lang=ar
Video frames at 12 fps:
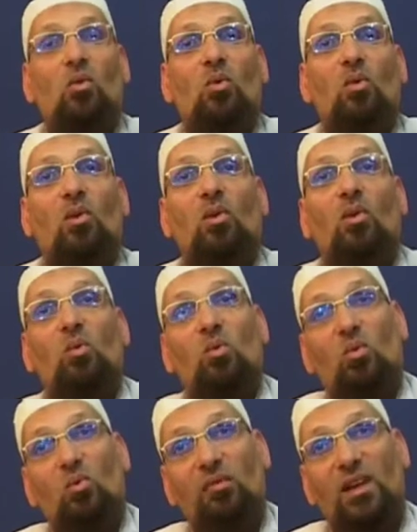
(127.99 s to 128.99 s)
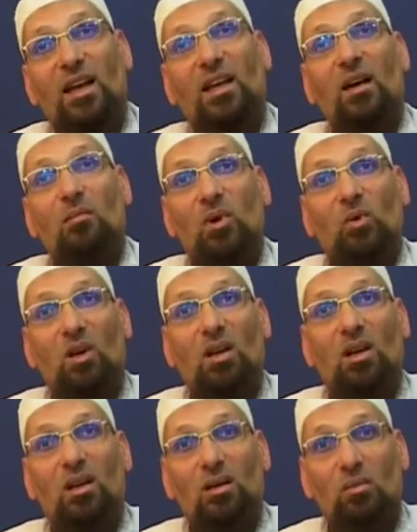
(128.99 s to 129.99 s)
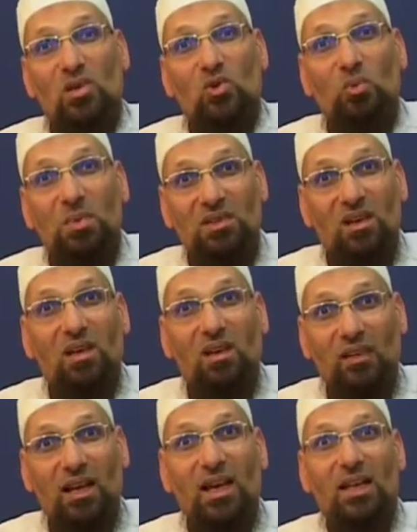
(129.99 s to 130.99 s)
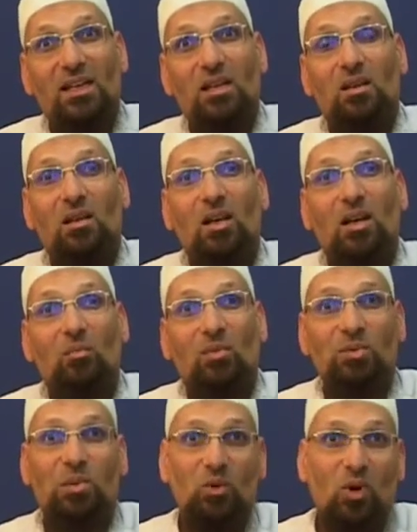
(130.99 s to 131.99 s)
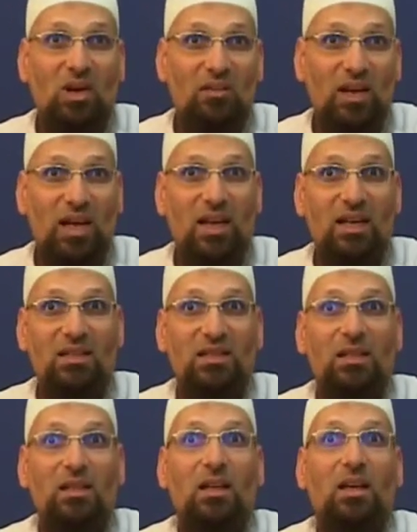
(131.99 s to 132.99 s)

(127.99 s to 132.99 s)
وفي الحقيقه موضوع المقصود بالطير في الايه دي مش موضوعنا في الحلقات دي